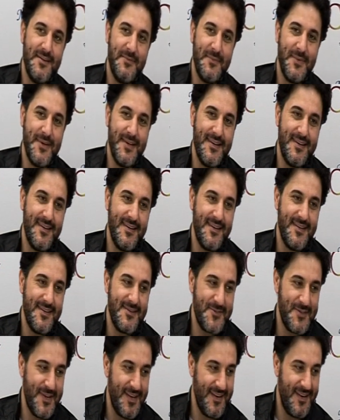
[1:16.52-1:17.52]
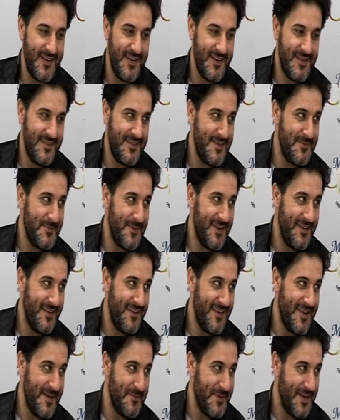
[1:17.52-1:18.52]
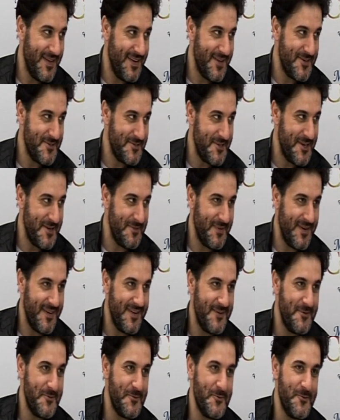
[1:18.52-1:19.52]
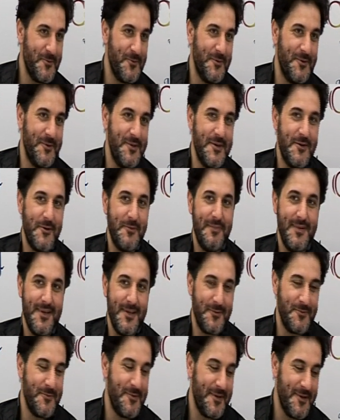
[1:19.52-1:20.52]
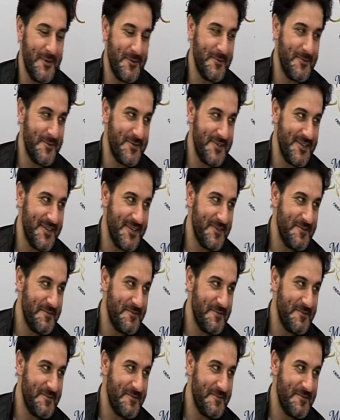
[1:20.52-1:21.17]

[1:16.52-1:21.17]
بقى ان شاء الله الله يديم الامان على الجامعه وياخذ بيدكم كلكم ان شاء الله